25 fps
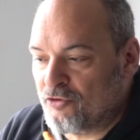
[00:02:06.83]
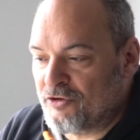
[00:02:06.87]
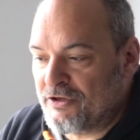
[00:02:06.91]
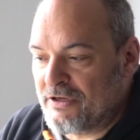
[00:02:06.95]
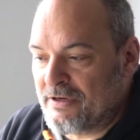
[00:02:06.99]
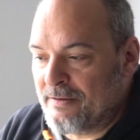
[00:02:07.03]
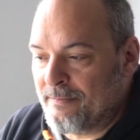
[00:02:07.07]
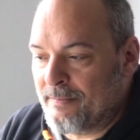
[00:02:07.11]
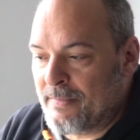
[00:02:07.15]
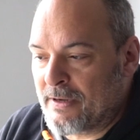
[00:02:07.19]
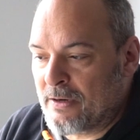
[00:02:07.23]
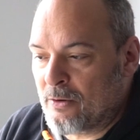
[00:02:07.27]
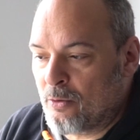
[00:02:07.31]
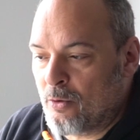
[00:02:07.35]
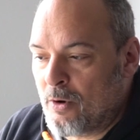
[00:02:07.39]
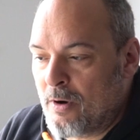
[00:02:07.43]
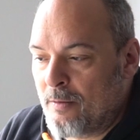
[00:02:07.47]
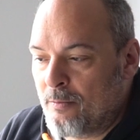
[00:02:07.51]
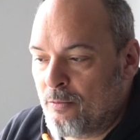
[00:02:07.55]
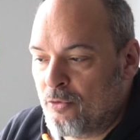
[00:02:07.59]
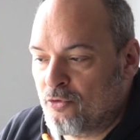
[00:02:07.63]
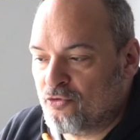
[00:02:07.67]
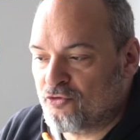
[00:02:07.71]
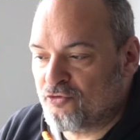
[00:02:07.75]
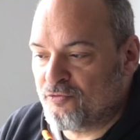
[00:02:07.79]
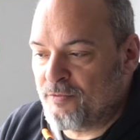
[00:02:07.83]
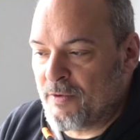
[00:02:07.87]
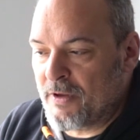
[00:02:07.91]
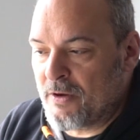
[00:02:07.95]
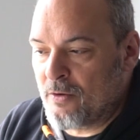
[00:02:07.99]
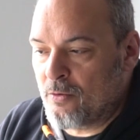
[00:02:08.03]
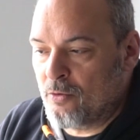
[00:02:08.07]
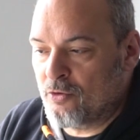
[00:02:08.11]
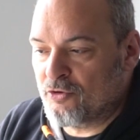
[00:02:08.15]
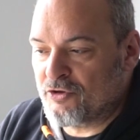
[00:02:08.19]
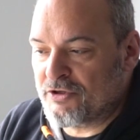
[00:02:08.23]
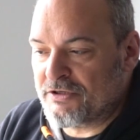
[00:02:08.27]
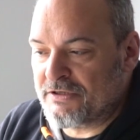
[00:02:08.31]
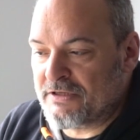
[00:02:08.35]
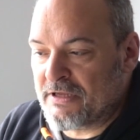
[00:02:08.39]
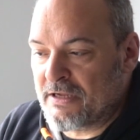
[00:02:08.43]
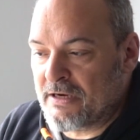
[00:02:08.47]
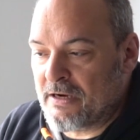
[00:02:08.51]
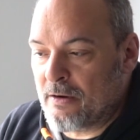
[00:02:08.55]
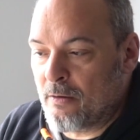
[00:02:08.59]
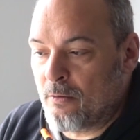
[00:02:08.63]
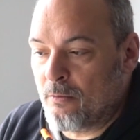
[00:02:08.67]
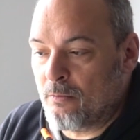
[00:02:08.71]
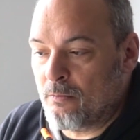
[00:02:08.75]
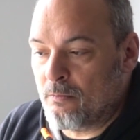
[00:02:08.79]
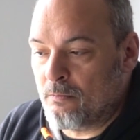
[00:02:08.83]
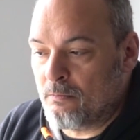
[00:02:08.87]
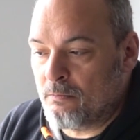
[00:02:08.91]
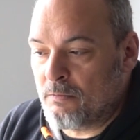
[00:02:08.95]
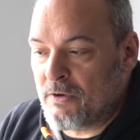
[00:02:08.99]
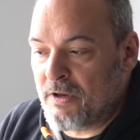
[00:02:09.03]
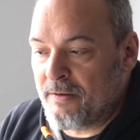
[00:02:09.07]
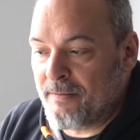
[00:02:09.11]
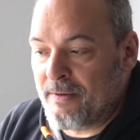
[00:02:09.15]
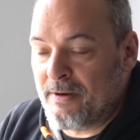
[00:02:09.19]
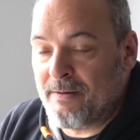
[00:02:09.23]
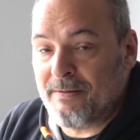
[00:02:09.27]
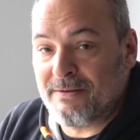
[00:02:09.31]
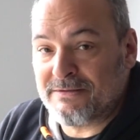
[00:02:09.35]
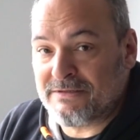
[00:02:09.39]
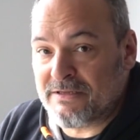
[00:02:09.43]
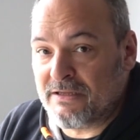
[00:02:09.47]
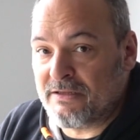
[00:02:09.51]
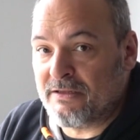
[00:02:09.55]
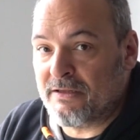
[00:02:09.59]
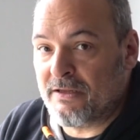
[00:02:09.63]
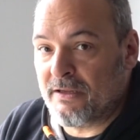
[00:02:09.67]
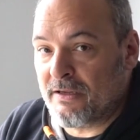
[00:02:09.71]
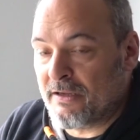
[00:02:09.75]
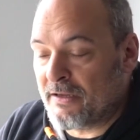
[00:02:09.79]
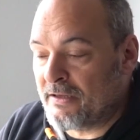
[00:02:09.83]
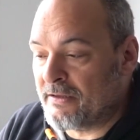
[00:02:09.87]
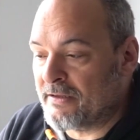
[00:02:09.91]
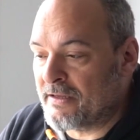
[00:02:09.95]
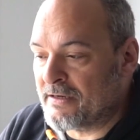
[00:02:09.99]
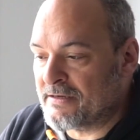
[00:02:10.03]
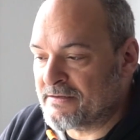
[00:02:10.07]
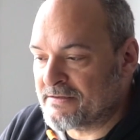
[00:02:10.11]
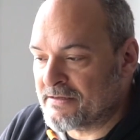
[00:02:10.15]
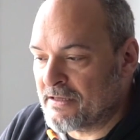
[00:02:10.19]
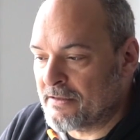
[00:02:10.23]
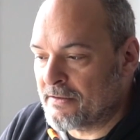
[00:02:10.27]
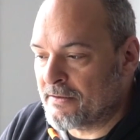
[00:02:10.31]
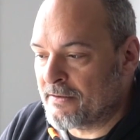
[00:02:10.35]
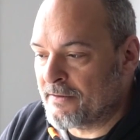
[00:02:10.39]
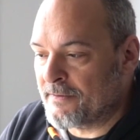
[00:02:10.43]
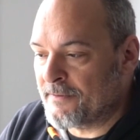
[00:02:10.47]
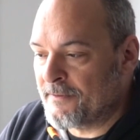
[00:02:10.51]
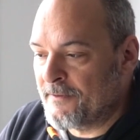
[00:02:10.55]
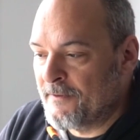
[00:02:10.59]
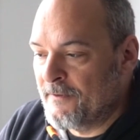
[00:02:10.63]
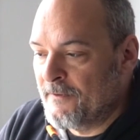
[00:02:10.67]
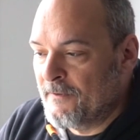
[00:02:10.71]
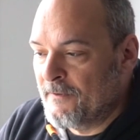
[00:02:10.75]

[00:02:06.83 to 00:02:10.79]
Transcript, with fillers: Sin embargo, ambos vehículos están a un nivel bastante interesante.